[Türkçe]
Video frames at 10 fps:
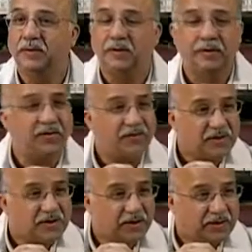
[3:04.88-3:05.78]

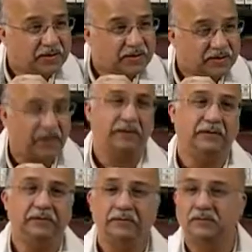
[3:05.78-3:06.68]
Nefislerinizde
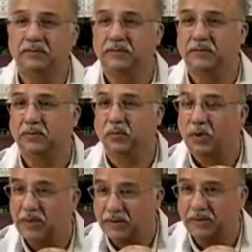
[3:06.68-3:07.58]

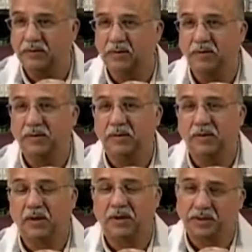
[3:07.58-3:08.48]
olanı
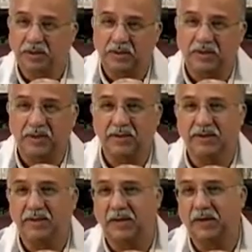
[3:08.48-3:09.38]

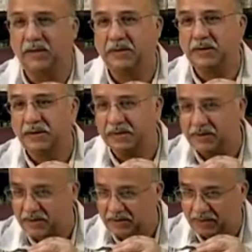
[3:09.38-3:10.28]
açıklasanız da
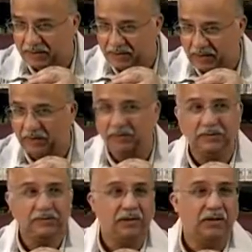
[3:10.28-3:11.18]
gizleseniz de
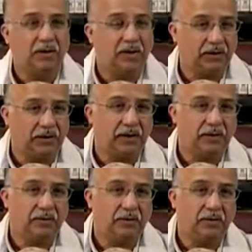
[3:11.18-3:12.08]
Allah
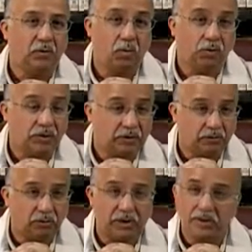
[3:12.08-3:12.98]
ondan
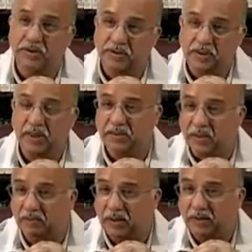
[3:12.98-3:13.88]
dolayı sizi
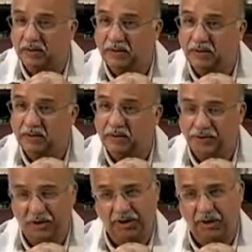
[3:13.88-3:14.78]
hesaba
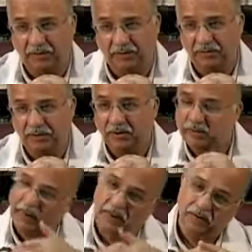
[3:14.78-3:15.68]
çeker.
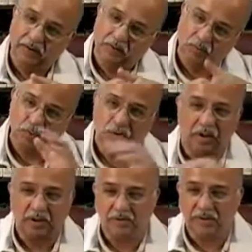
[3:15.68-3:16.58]
Ve bunun
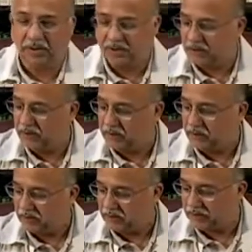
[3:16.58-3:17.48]
akabindeki
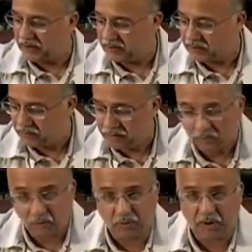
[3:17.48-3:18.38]
diğer
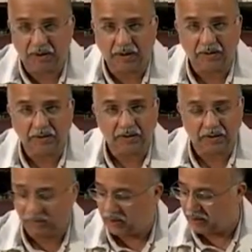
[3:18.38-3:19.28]
mübarek
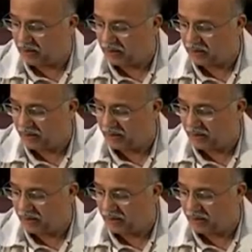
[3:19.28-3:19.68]
ibareler.